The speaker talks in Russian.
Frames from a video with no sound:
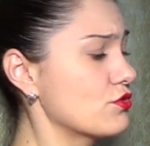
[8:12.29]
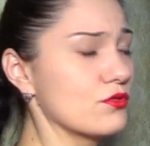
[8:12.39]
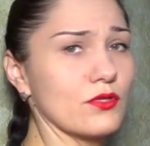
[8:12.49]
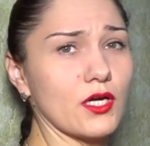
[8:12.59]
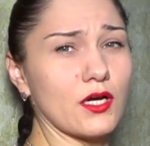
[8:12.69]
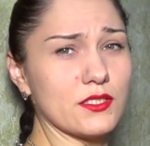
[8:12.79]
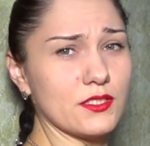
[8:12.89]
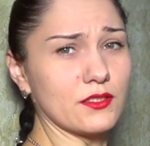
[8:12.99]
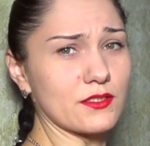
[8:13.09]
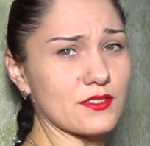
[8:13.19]
что я
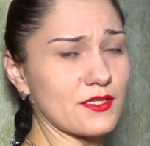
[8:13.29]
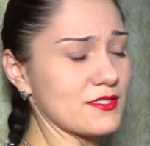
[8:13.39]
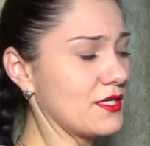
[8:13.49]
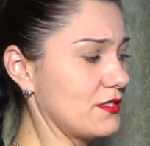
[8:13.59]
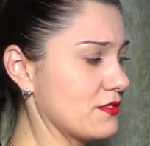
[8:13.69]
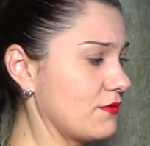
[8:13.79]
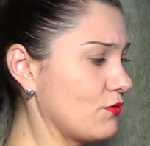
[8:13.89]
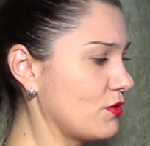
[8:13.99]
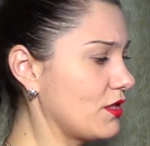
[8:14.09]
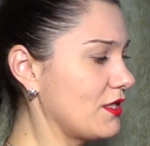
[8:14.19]
хотела рассказать о
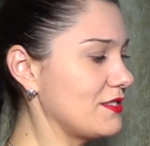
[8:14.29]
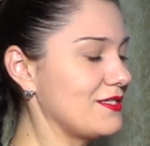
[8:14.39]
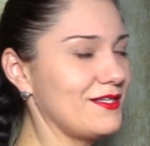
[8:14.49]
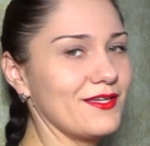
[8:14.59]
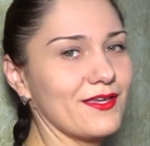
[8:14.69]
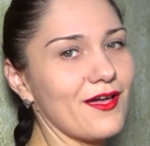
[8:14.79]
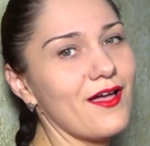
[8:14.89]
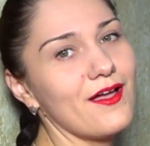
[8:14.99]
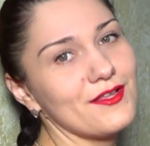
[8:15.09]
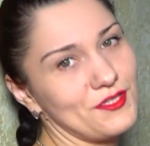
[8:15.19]
своем холодильнике.
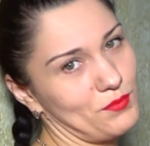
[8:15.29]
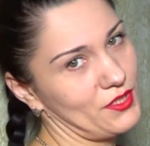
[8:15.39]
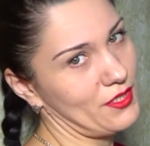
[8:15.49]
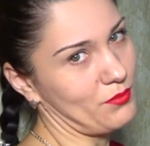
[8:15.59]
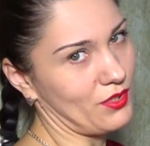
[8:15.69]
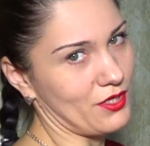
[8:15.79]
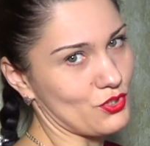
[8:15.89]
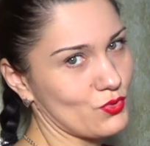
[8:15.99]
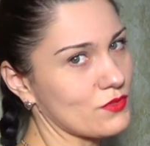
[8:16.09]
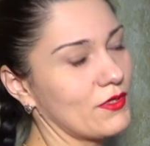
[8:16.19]
Теперь я
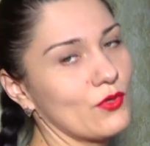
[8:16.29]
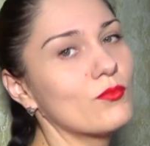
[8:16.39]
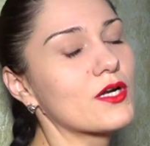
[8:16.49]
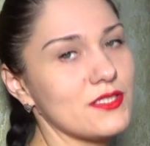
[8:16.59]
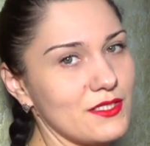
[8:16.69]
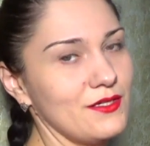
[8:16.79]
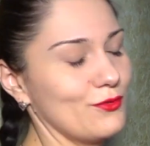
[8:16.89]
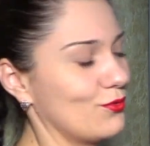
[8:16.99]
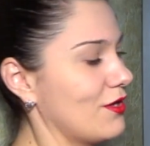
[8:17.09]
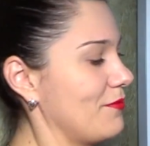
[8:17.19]
покажу свою
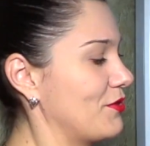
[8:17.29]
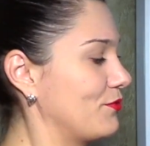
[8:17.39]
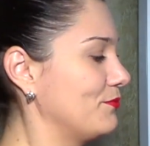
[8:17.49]
морозильную камеру.